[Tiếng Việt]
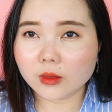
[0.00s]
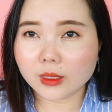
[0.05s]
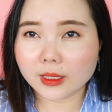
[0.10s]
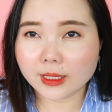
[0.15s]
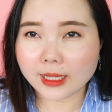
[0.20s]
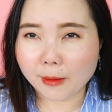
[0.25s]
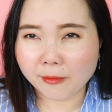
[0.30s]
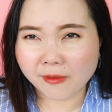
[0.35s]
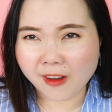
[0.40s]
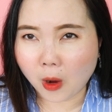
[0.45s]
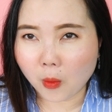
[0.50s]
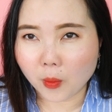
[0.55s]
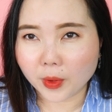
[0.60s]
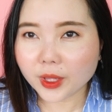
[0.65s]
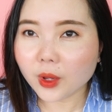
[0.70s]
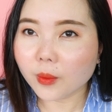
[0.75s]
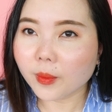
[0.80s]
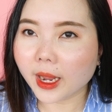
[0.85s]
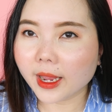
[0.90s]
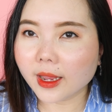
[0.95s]
xà phòng ở
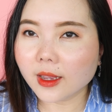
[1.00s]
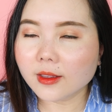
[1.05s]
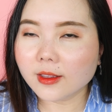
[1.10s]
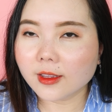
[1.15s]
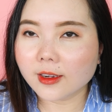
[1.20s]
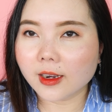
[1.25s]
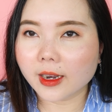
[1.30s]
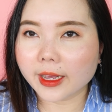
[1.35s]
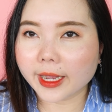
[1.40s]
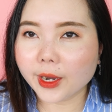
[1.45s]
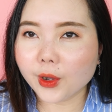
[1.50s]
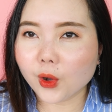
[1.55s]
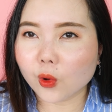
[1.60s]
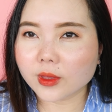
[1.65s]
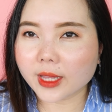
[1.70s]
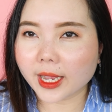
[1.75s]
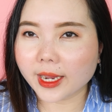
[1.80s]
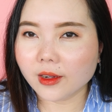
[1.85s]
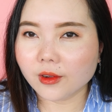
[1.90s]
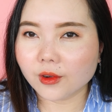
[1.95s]
trong này á cho nên là cái độ
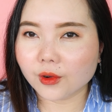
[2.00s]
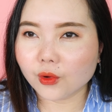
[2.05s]
tẩy rửa